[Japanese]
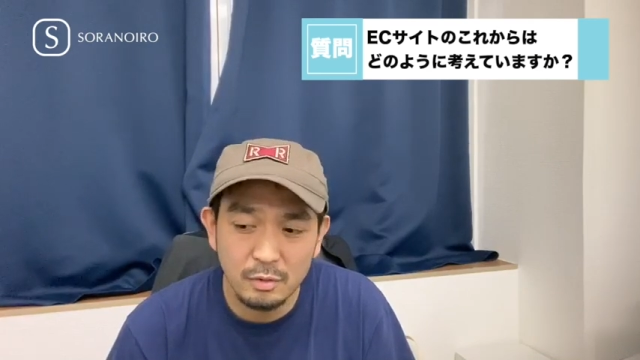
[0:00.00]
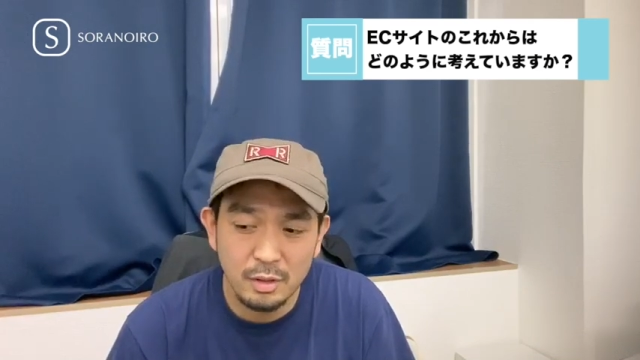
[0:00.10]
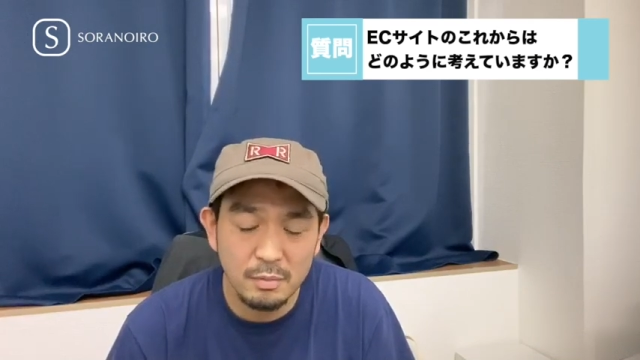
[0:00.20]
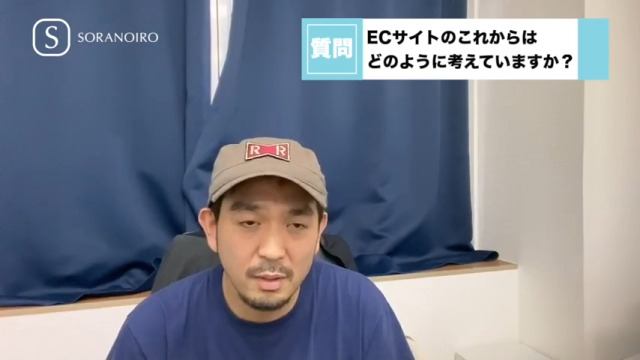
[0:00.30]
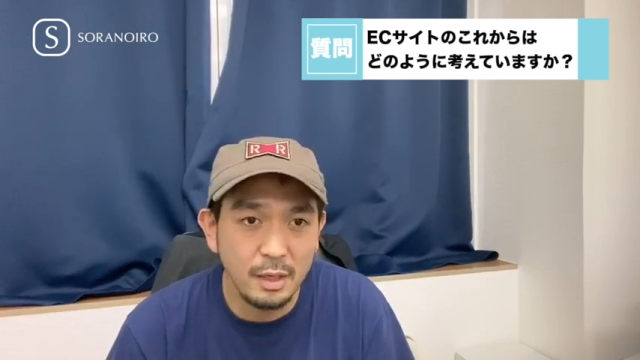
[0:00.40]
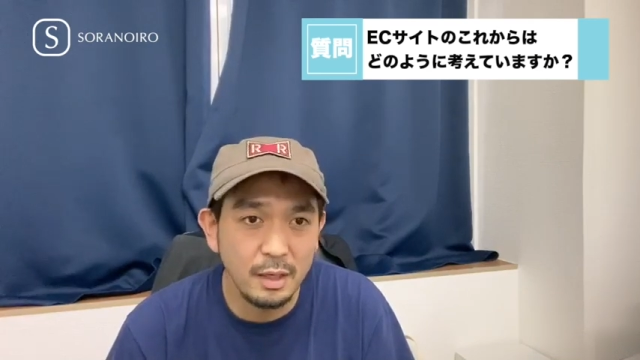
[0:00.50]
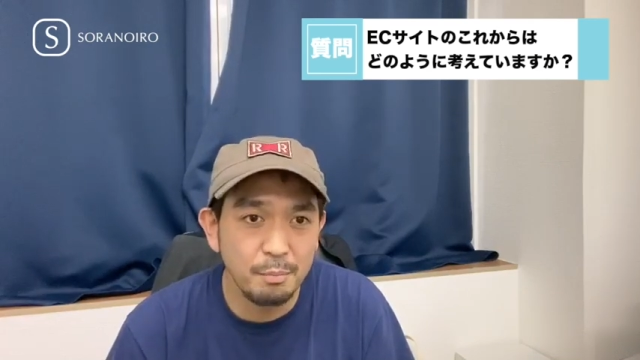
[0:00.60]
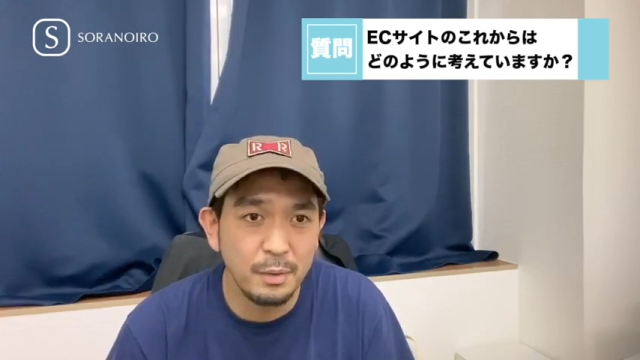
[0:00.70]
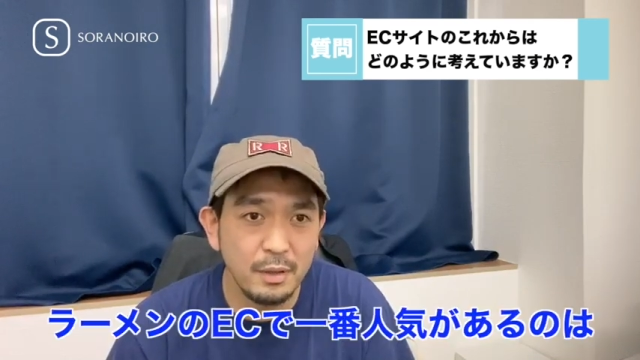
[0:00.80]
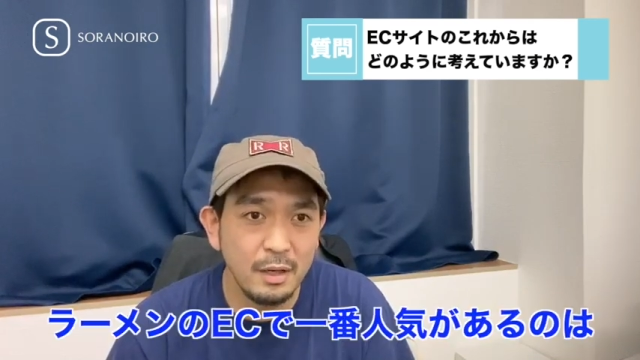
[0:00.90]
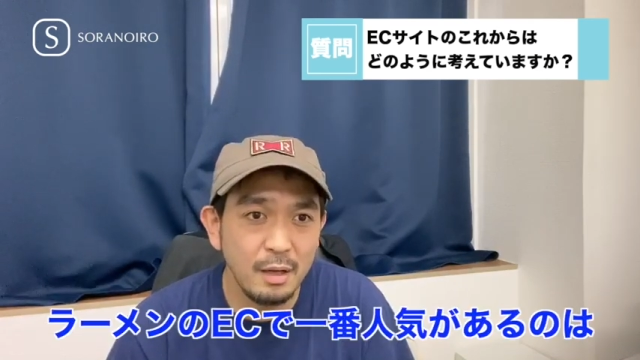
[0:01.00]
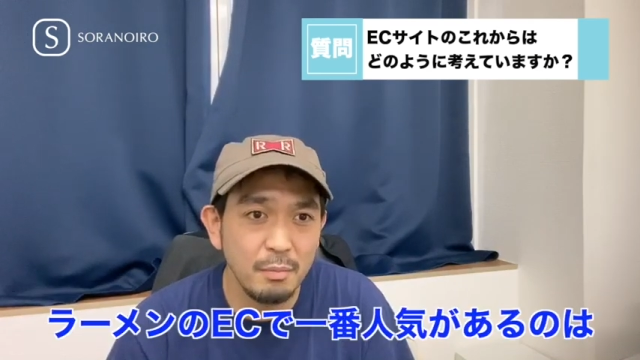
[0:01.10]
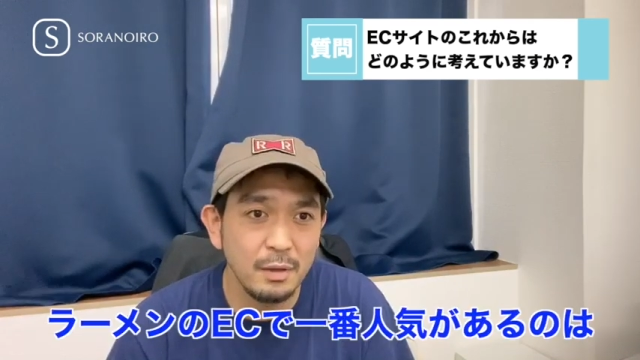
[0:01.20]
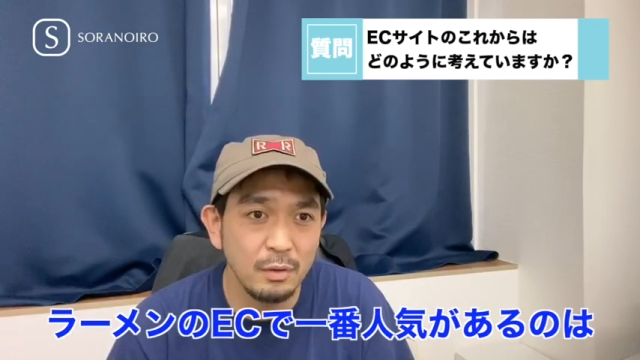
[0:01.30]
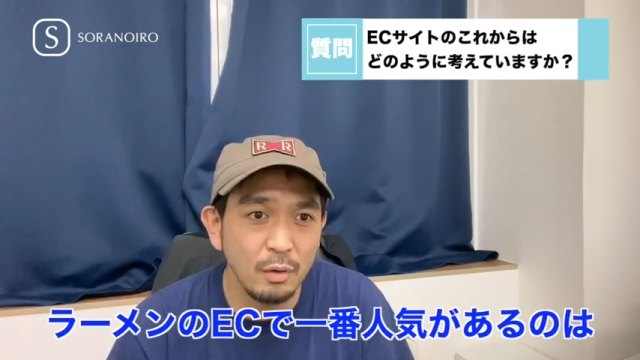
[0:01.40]
今やっぱり
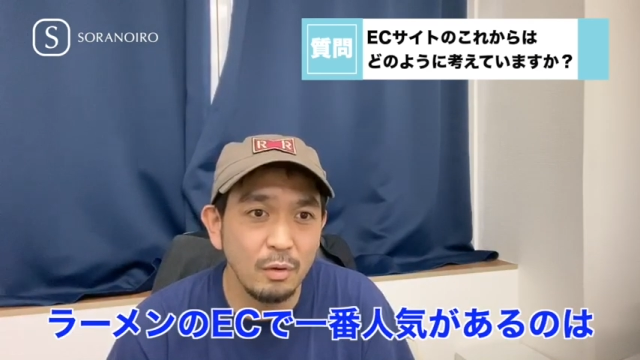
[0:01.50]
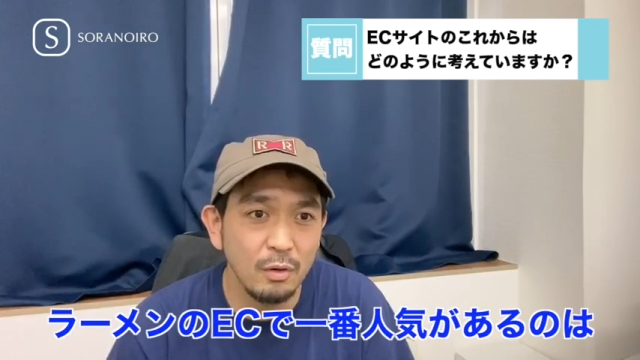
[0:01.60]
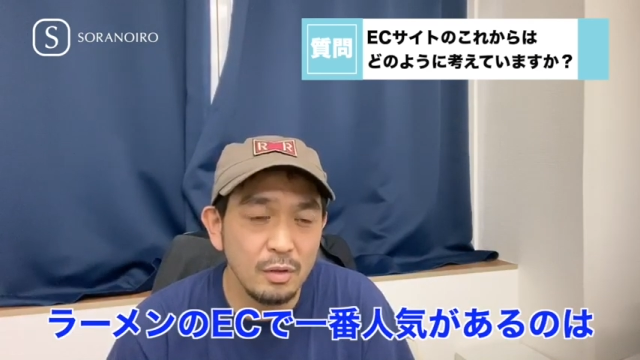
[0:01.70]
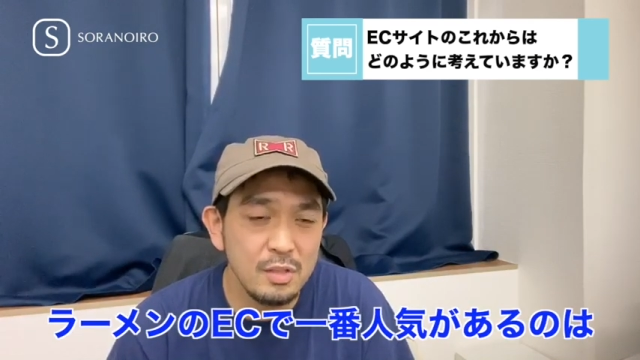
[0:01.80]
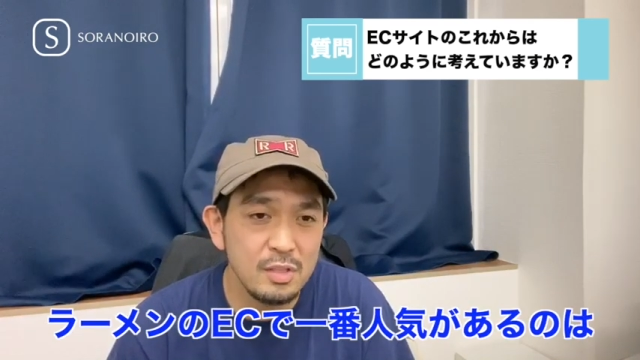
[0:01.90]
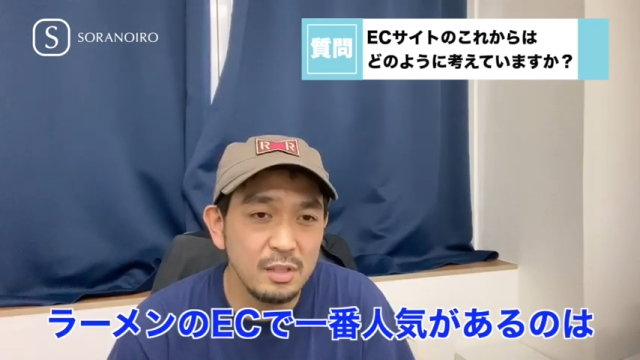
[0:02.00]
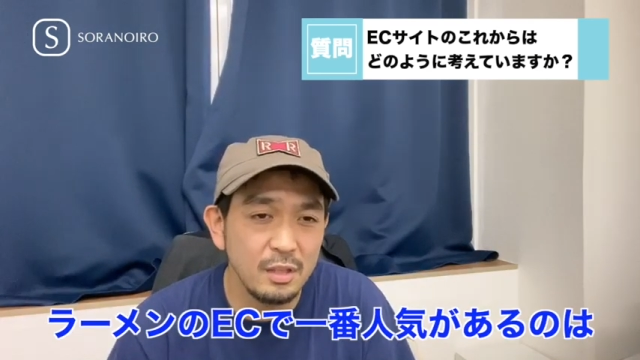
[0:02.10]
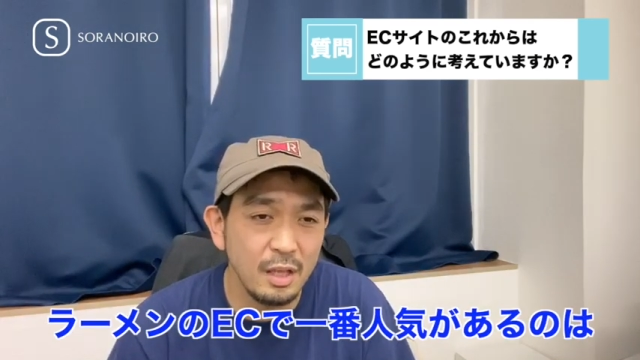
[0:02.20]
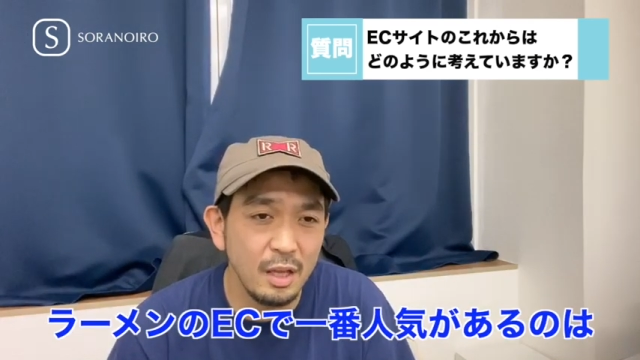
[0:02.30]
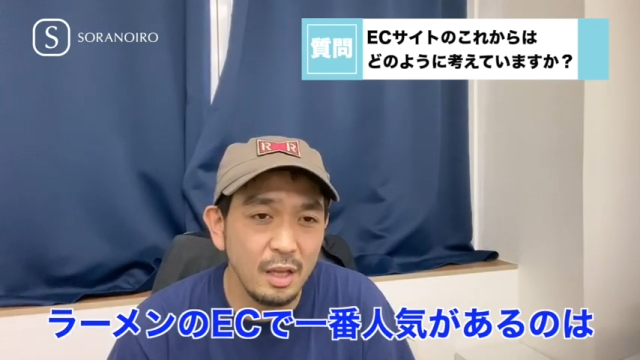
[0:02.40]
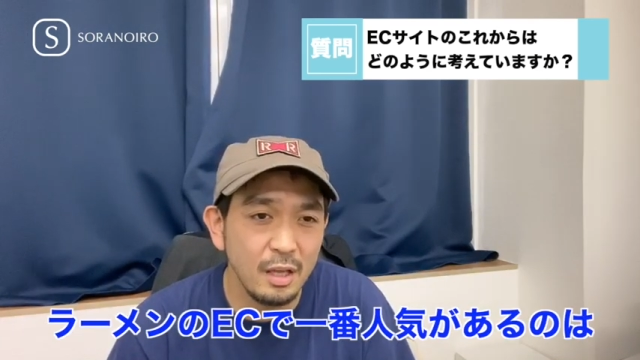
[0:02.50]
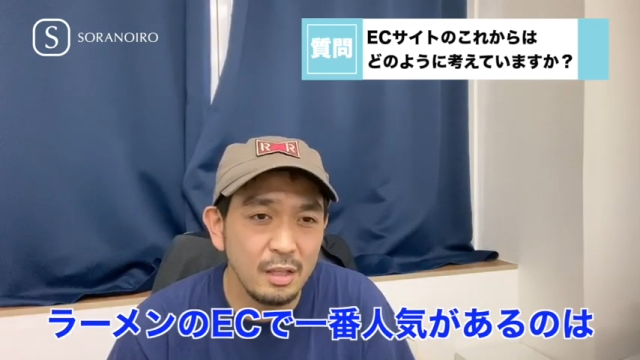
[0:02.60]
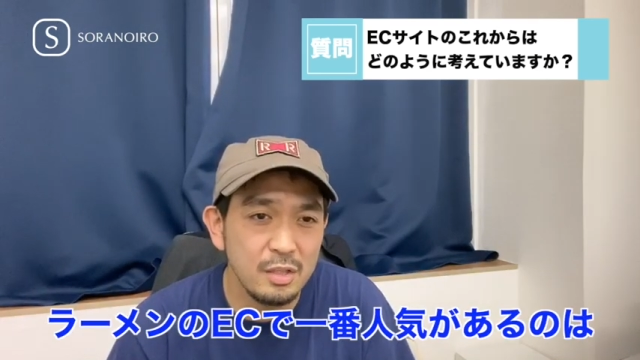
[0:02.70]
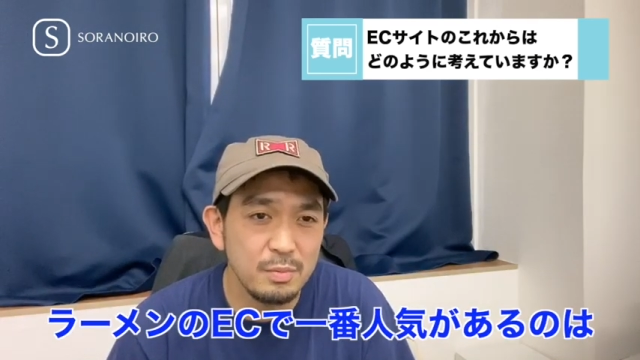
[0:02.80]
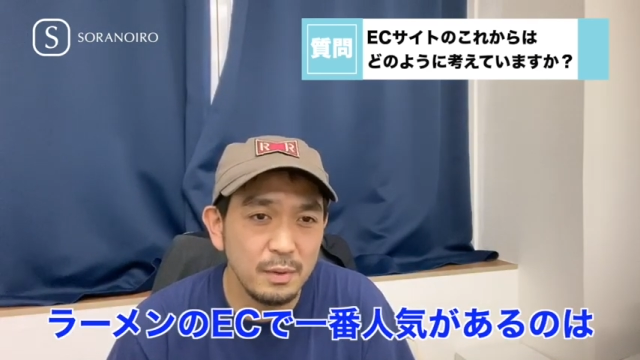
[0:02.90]
ラーメンの EC で
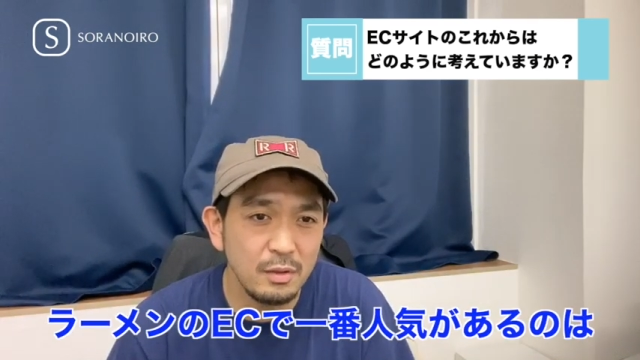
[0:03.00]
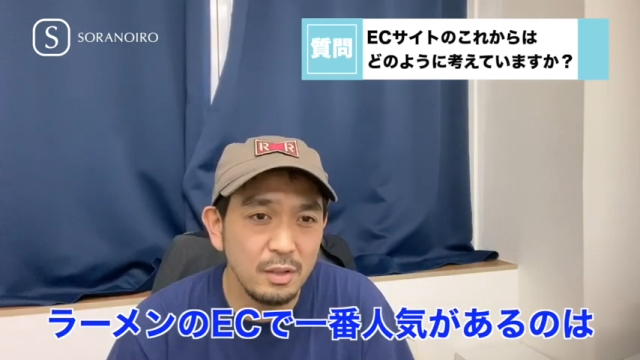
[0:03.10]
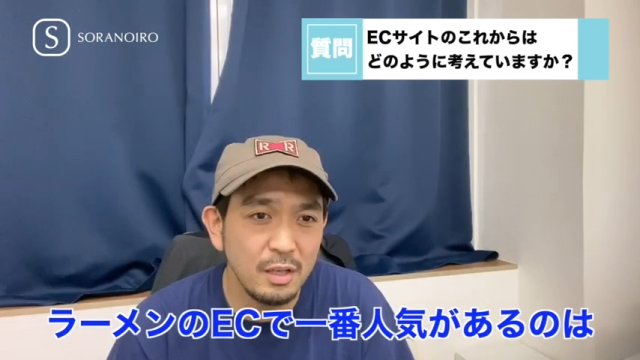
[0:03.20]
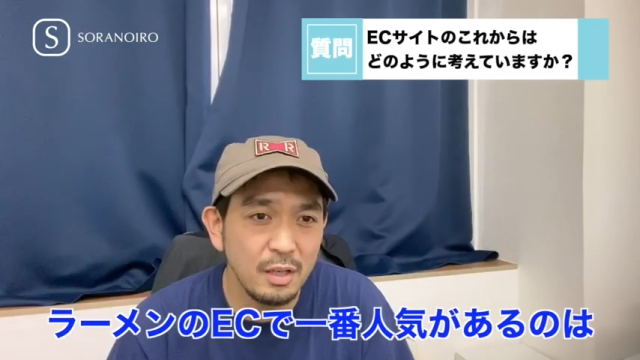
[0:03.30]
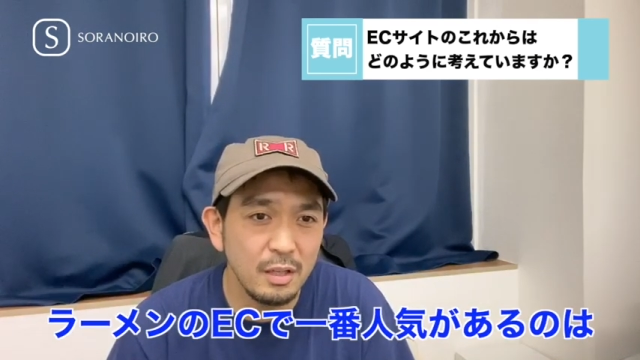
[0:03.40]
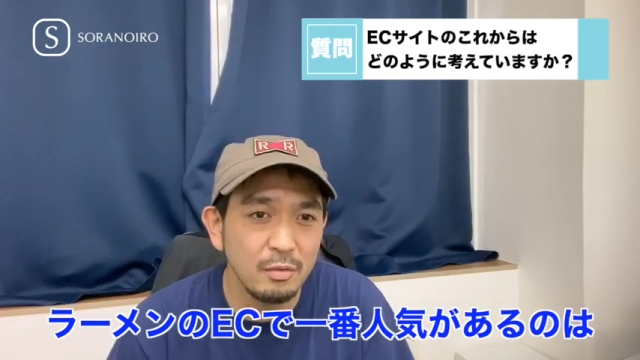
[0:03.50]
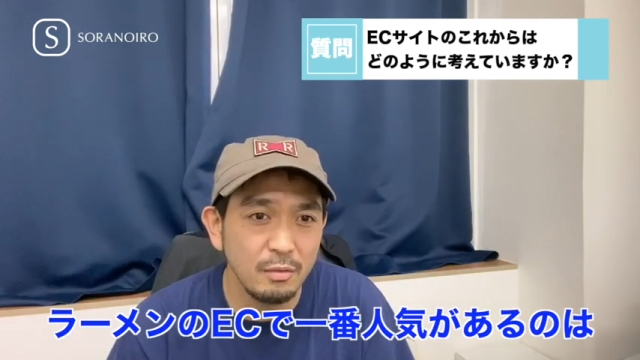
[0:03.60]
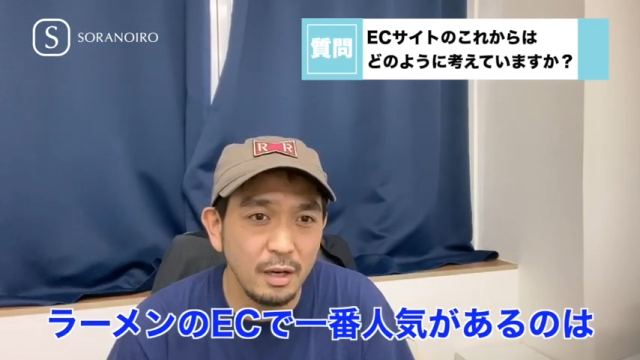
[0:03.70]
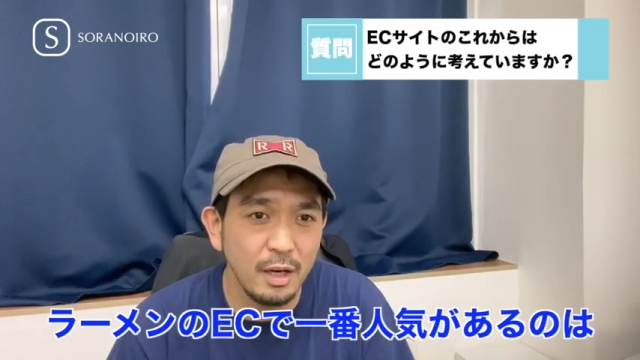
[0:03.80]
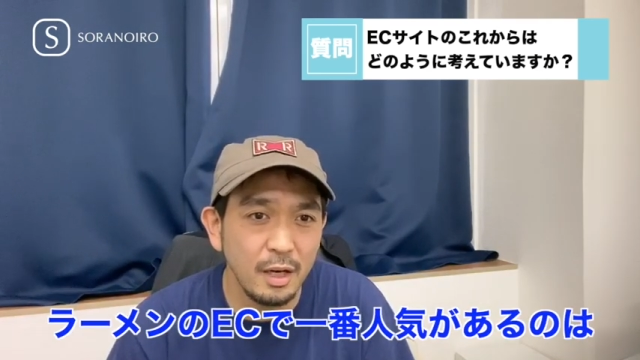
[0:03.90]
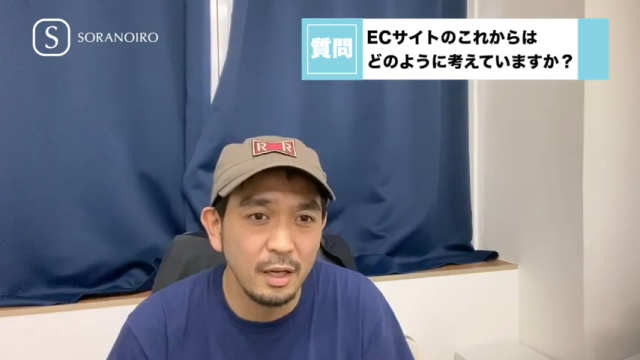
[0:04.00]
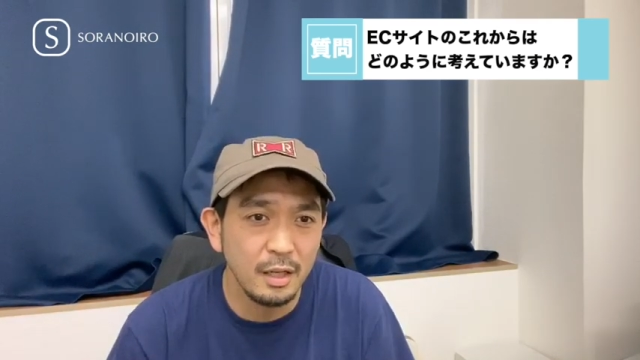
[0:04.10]
一番人気があるのは、